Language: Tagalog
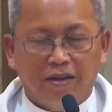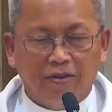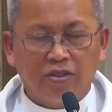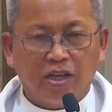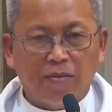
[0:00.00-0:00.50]

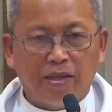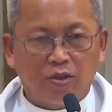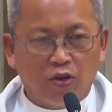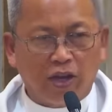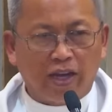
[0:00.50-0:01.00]
unsa man
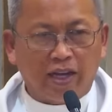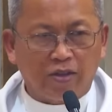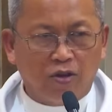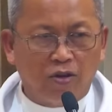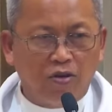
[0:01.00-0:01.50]
tong
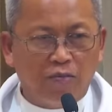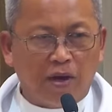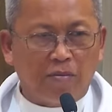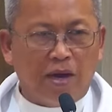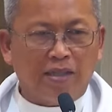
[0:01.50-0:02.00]
ikatulong
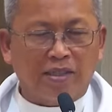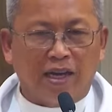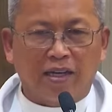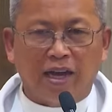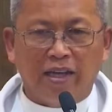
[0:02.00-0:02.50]

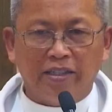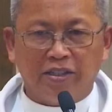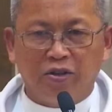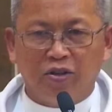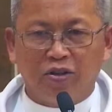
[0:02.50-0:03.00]
pagbasa
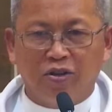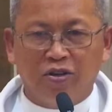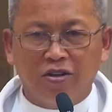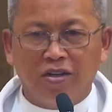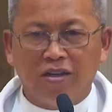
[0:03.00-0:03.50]
gahisgot
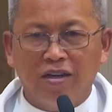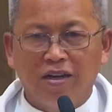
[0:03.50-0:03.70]
og